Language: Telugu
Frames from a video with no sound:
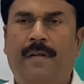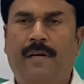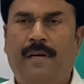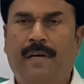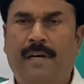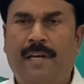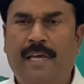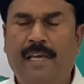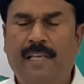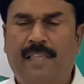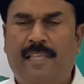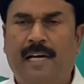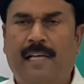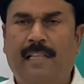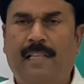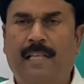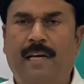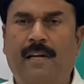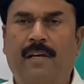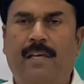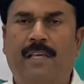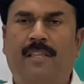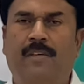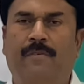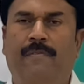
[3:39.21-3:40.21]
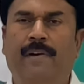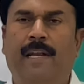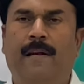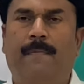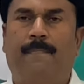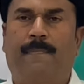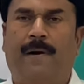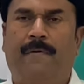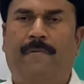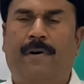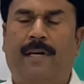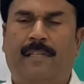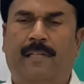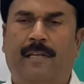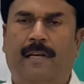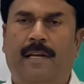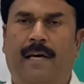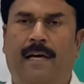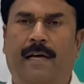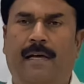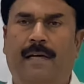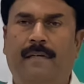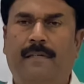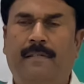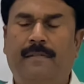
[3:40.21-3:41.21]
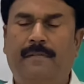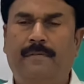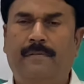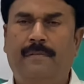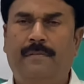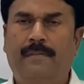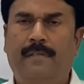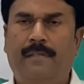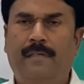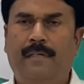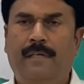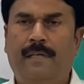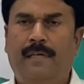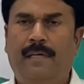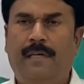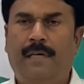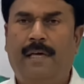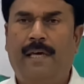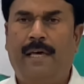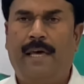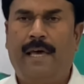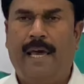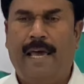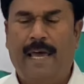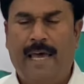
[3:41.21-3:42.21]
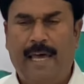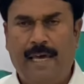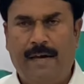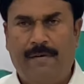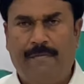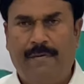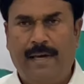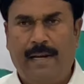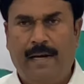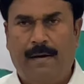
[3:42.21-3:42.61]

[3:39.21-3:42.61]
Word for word: నీచాతి నీచమైన ప్రవర్తన హేయమైన